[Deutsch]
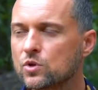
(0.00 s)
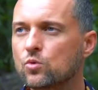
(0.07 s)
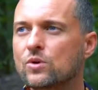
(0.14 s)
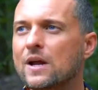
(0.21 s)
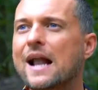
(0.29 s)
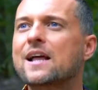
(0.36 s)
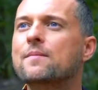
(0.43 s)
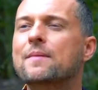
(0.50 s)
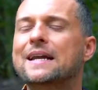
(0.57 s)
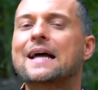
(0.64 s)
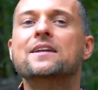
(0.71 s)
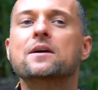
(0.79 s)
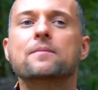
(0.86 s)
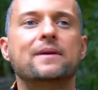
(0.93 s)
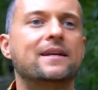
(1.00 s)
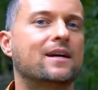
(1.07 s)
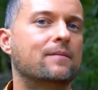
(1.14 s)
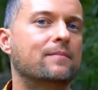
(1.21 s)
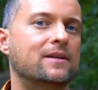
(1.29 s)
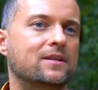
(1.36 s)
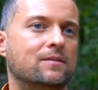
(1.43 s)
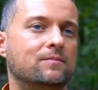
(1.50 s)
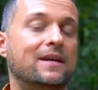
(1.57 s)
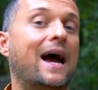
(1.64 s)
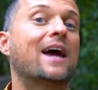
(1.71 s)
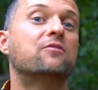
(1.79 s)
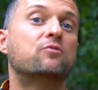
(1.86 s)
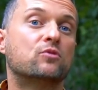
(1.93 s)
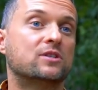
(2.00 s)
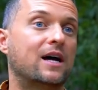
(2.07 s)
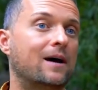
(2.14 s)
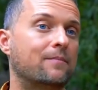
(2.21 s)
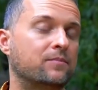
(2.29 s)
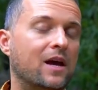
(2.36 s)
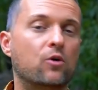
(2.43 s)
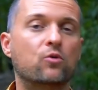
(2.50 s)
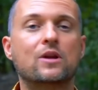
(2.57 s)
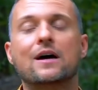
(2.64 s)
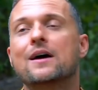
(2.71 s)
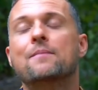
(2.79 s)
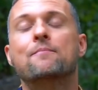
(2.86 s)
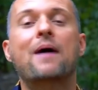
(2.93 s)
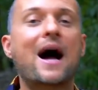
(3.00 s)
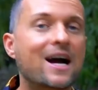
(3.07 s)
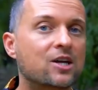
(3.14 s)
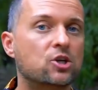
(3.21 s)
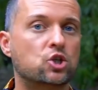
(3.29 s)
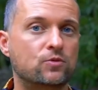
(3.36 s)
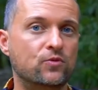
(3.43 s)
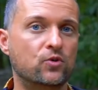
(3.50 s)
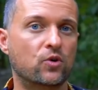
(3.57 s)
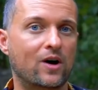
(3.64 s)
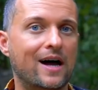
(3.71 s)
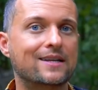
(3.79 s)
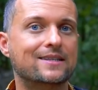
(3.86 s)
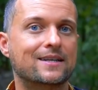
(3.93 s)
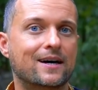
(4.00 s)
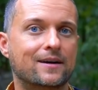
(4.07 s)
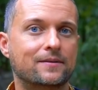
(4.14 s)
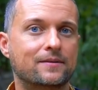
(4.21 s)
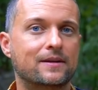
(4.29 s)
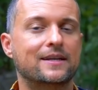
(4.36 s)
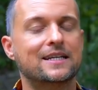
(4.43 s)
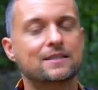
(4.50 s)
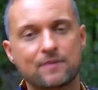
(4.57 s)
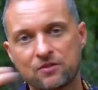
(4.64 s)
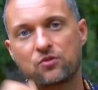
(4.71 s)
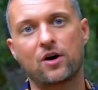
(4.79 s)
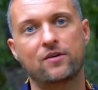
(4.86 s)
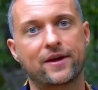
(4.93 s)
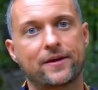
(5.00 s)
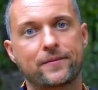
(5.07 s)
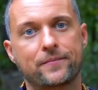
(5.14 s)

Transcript: Oder allgemein andere Medikamente nehmen, die Einfluss haben. Ja? Oder Magengeschwüre, alle Sachen. Das mal vorweg.